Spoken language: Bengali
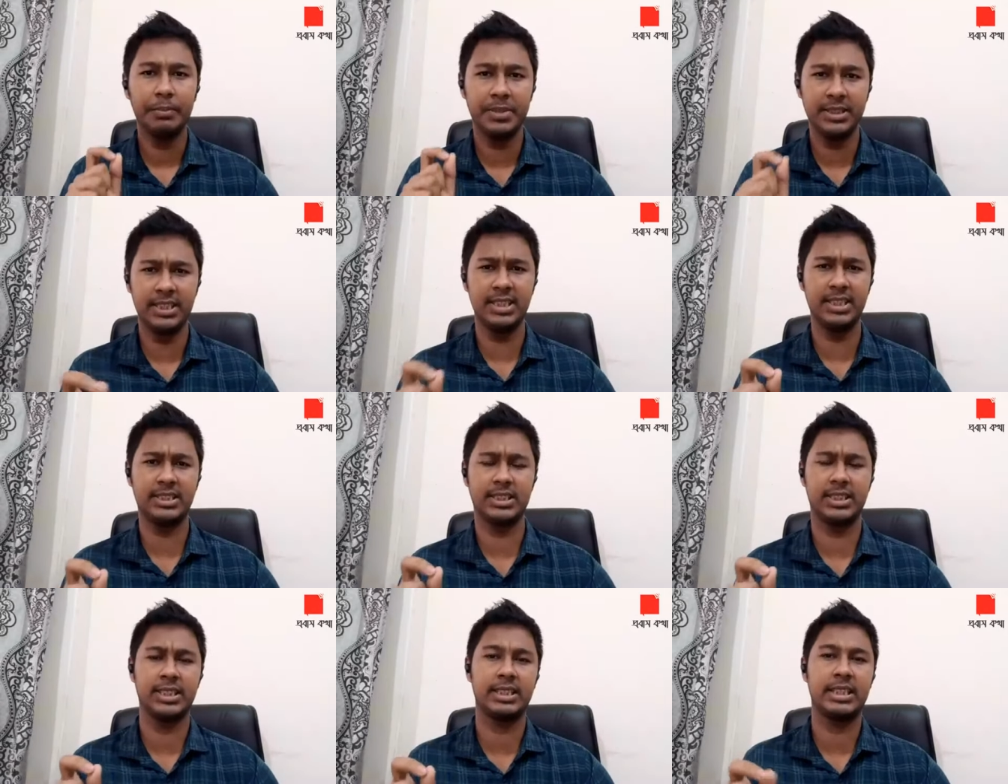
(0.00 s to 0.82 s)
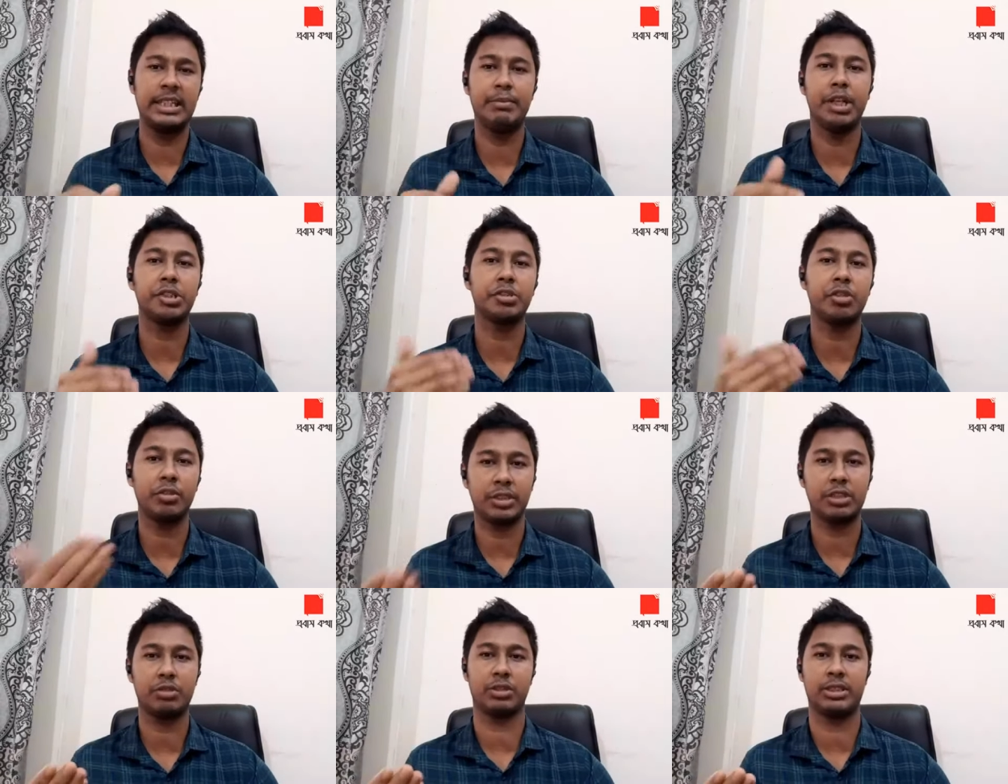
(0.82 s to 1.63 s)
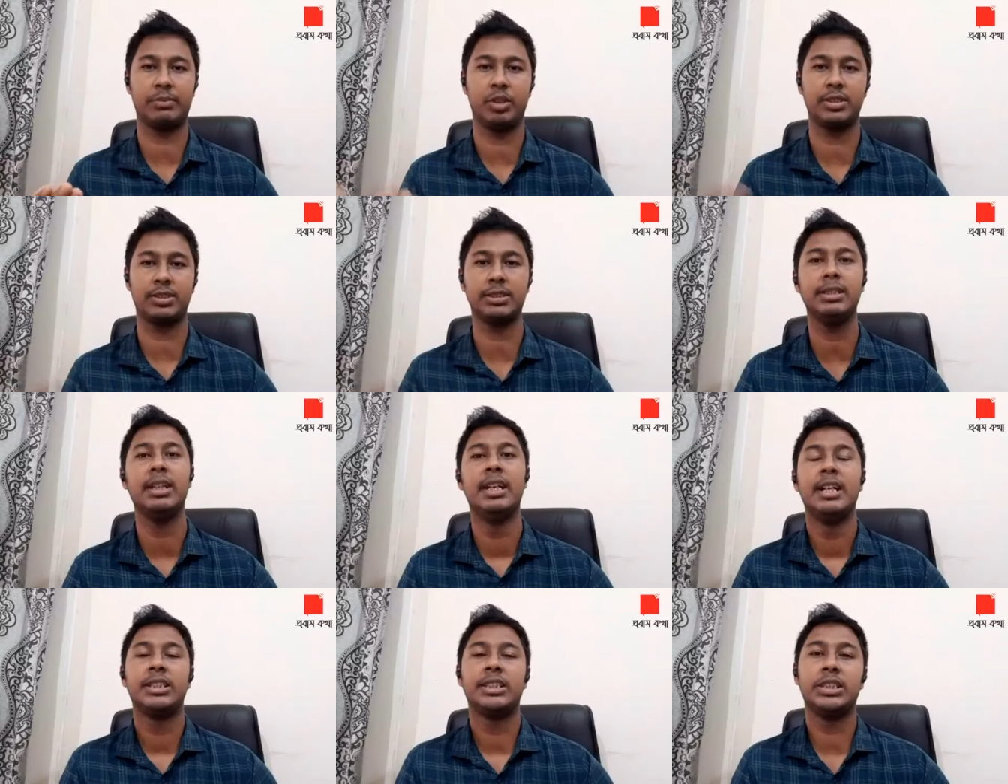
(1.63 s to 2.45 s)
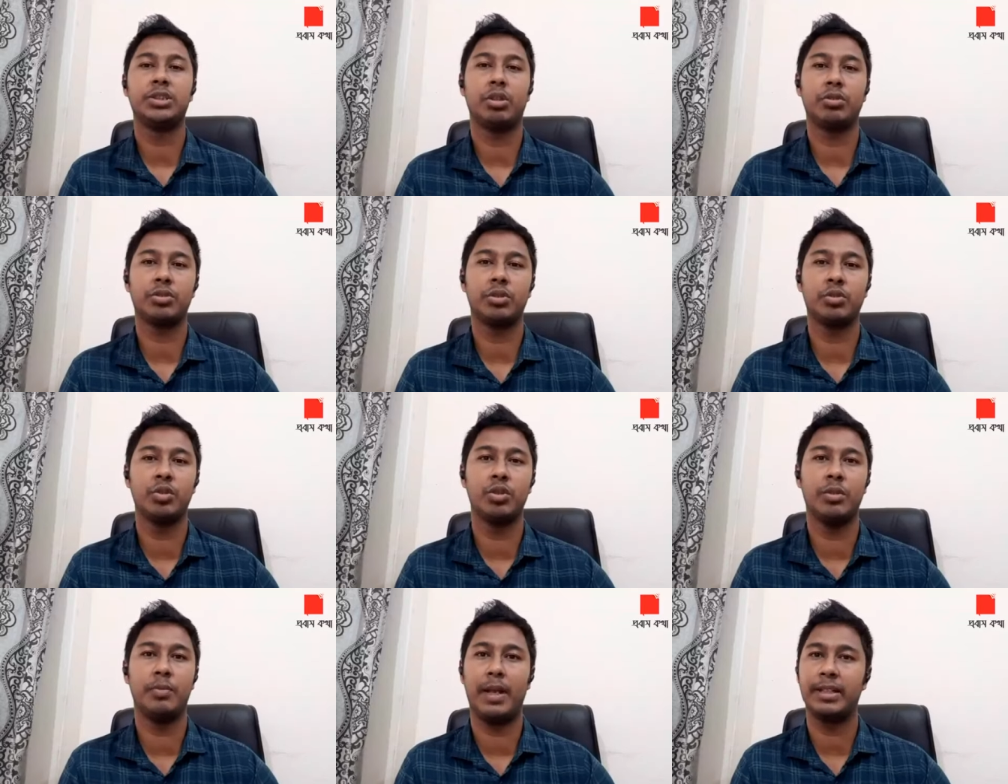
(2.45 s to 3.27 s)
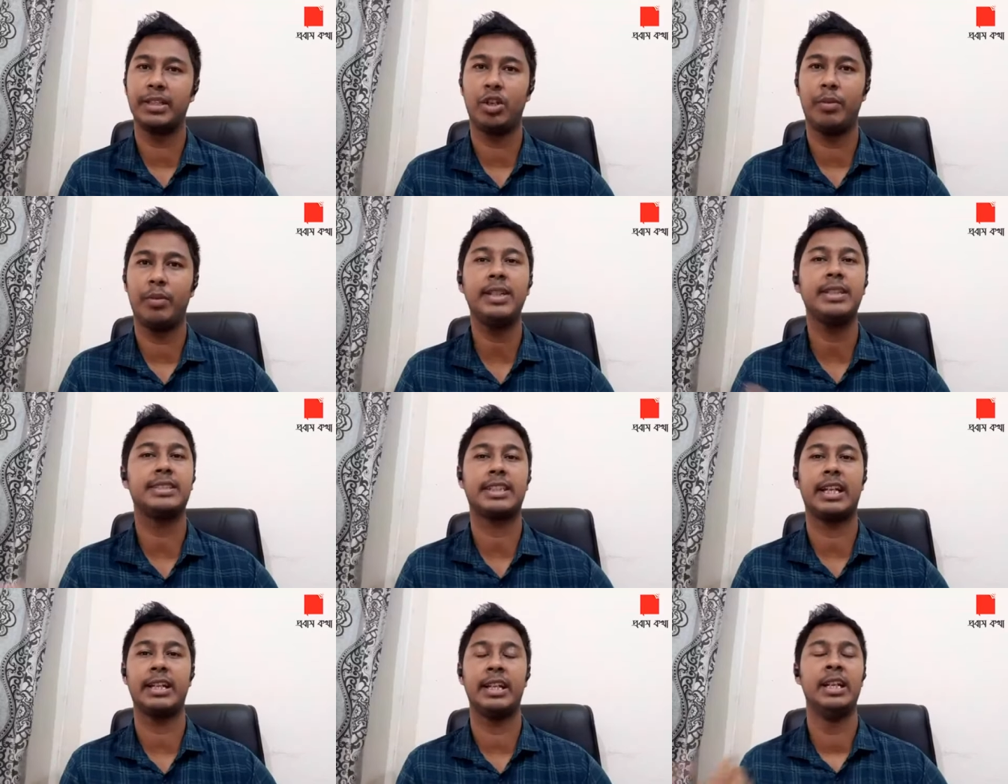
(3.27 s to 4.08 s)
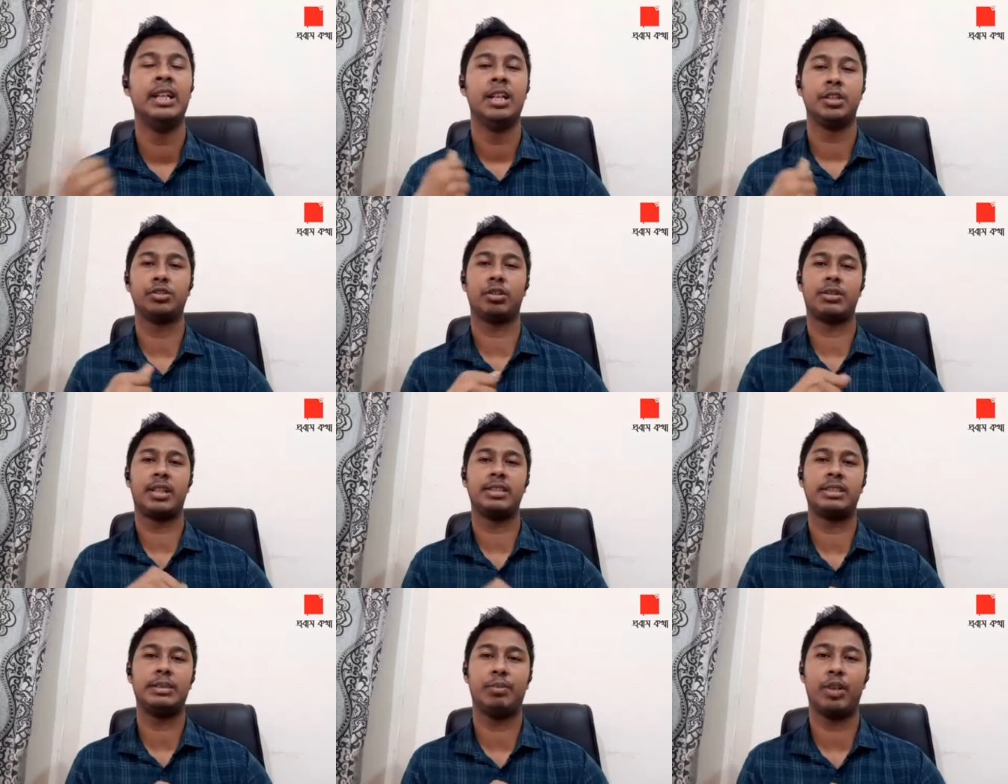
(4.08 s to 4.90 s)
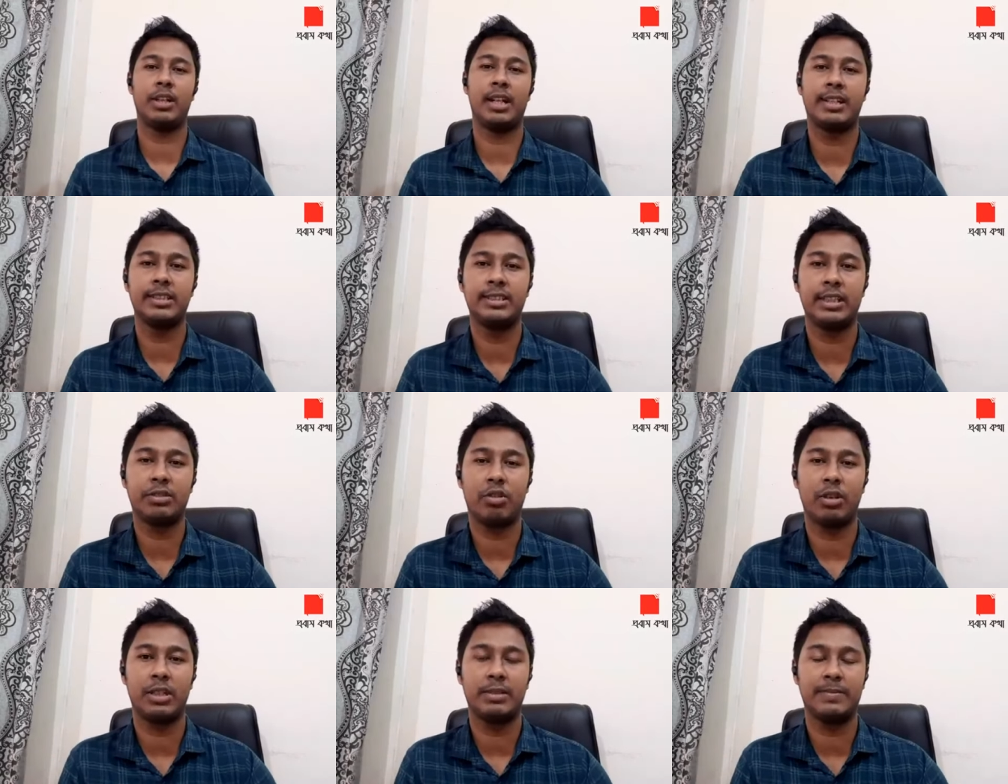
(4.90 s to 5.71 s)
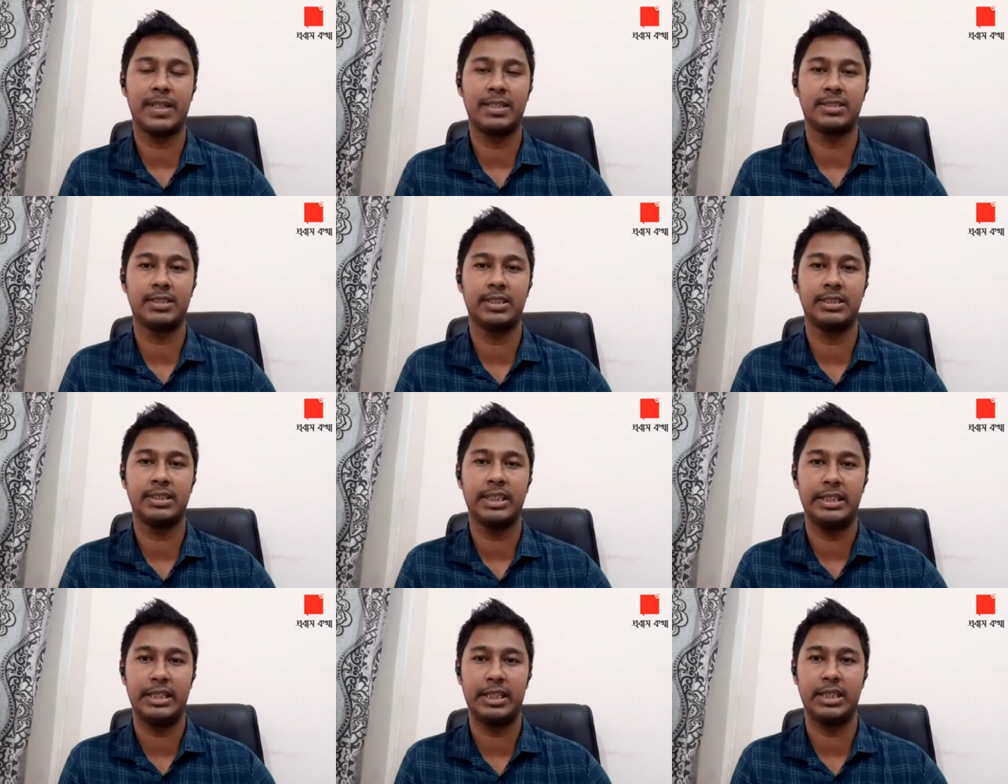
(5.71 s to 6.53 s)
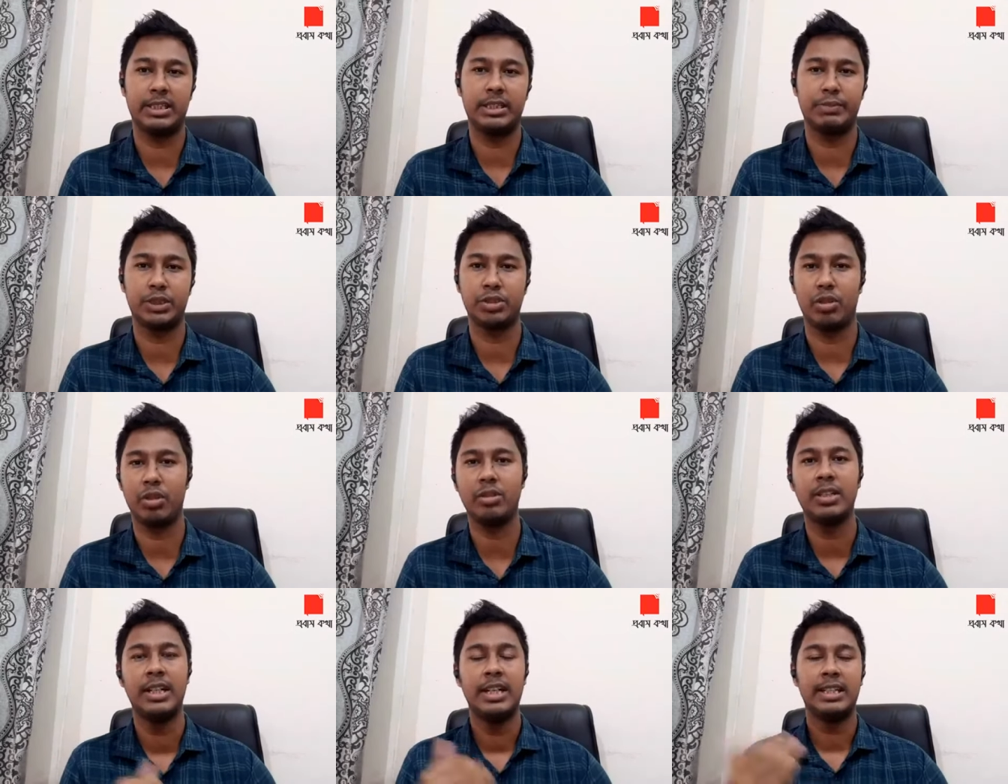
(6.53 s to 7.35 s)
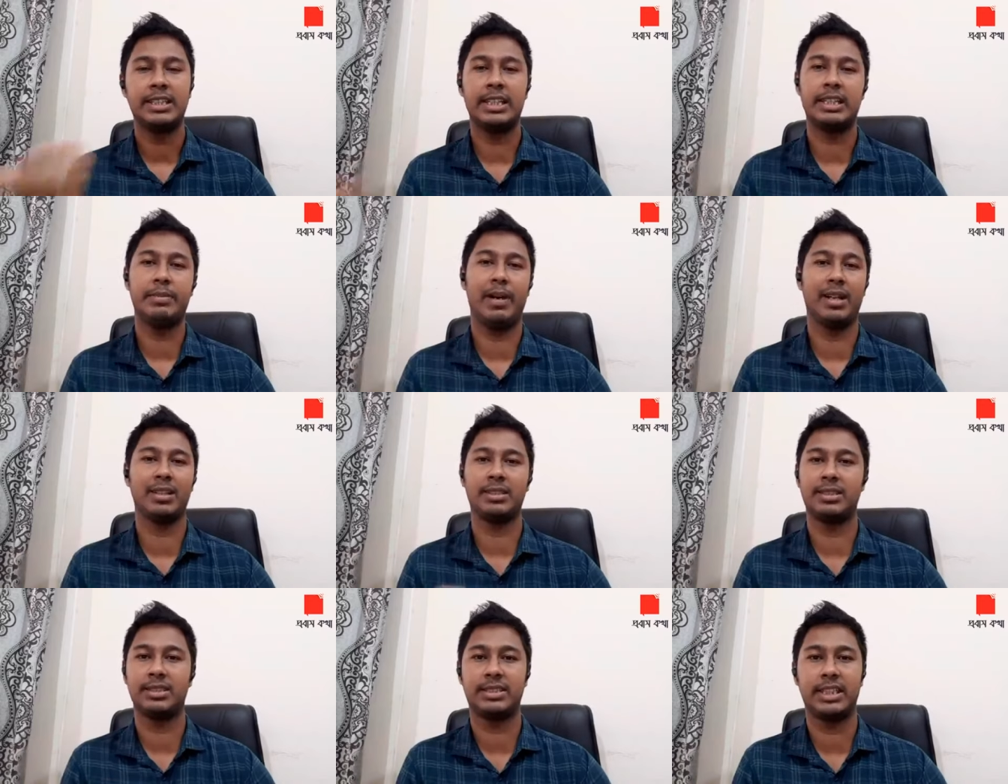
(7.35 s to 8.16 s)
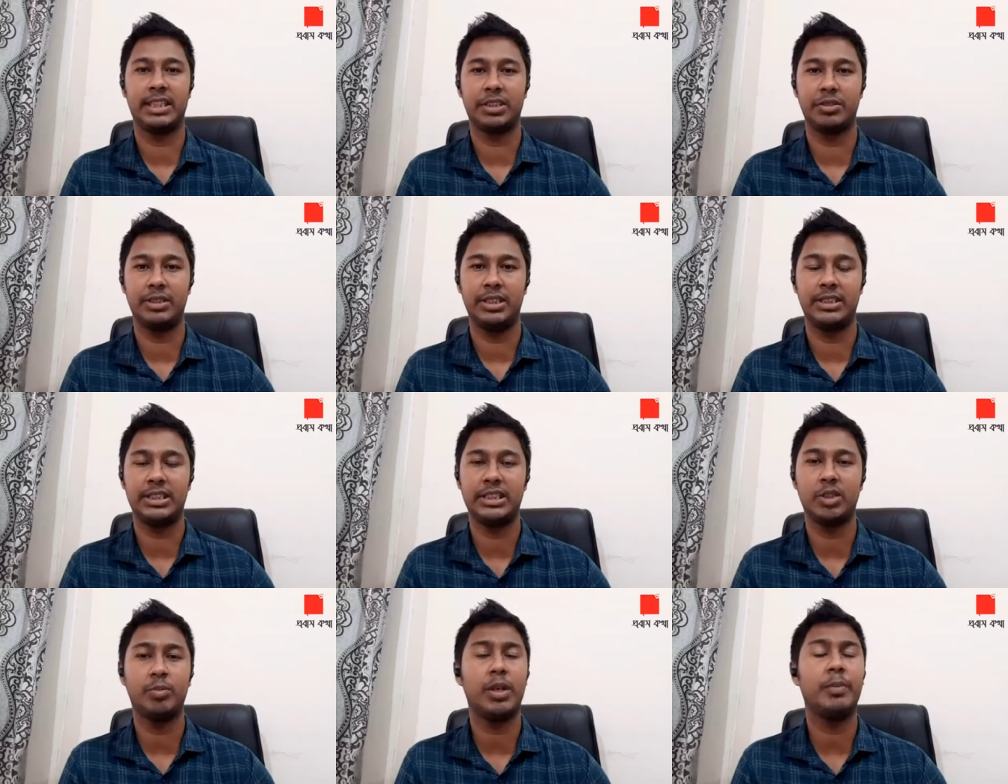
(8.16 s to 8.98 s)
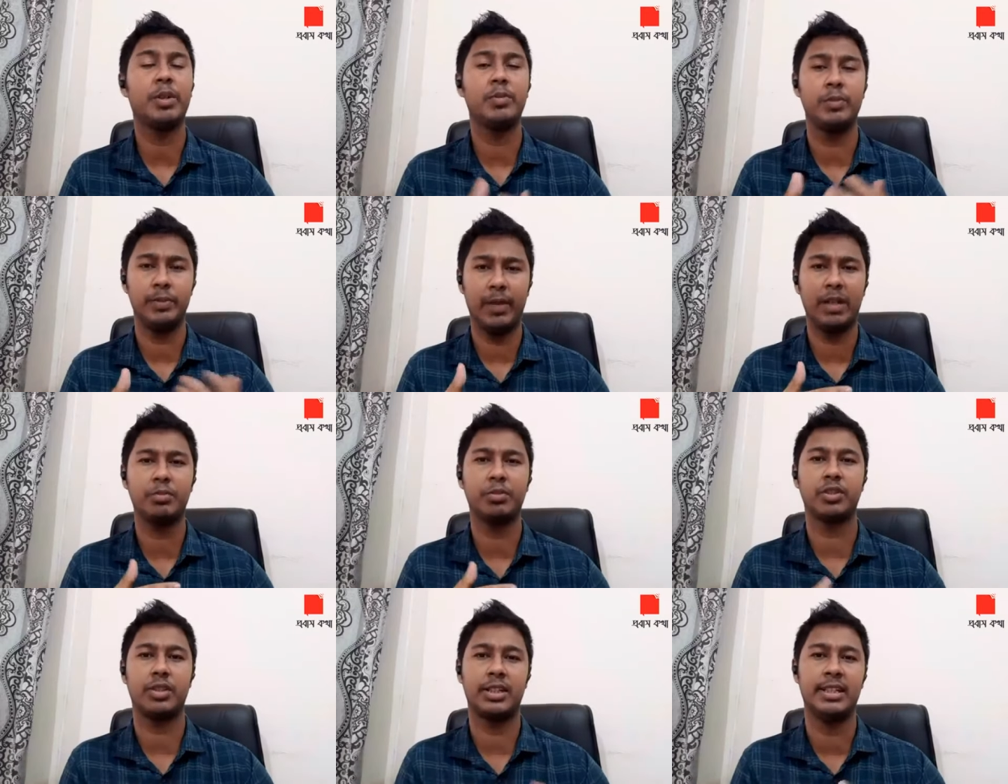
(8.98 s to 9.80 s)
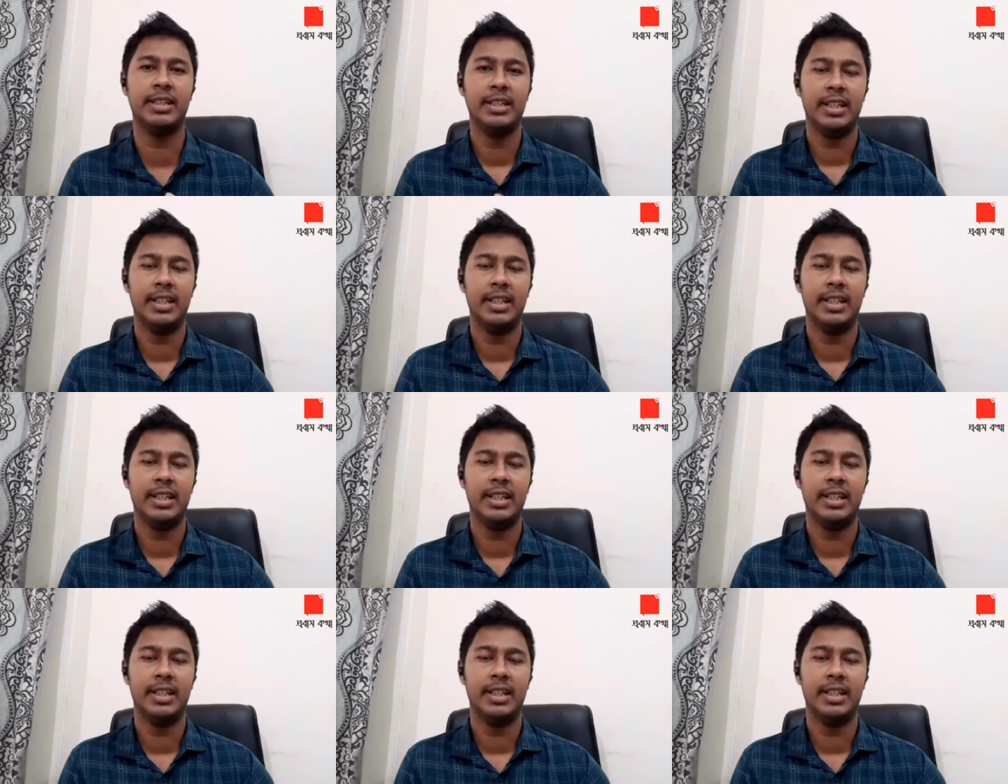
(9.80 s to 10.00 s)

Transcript: বিধিনিষেধ কিংবা শর্তের কথা বলেছেন সেই শর্তগুলো মানতে হবে যেখানে যথারীতি বলে রাখি যে করোনা ভাইরাসের যে নেগেটিভ সনদ সেটি বাংলাদেশ থেকে তো নিয়ে যেতে হবে এবং বিমানবন্দরে